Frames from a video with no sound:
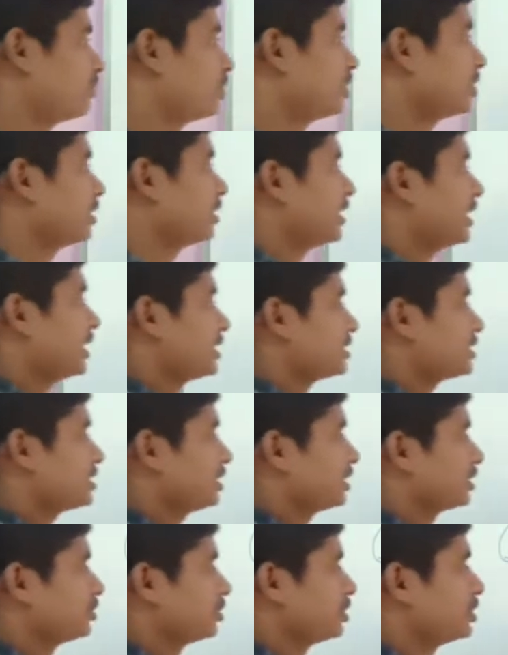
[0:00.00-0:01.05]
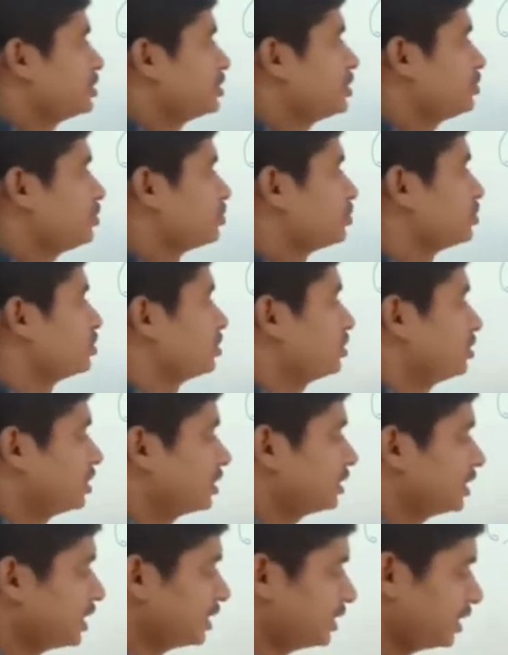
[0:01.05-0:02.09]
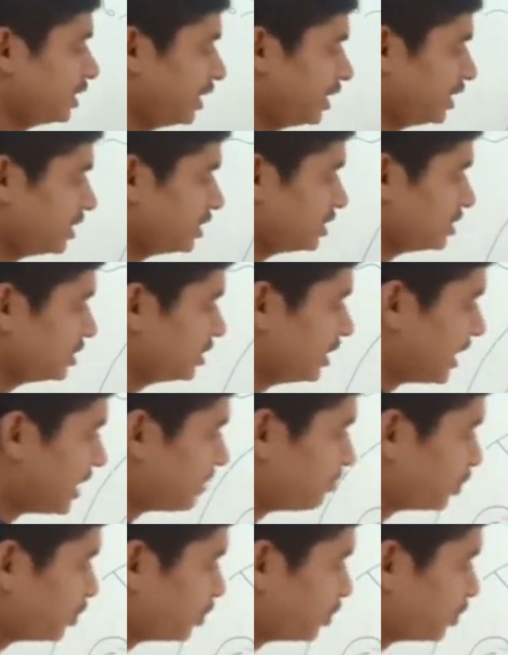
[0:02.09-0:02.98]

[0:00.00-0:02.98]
এবং লাস্টে দেখো জি টু অর্থাৎ এই গ্যাপ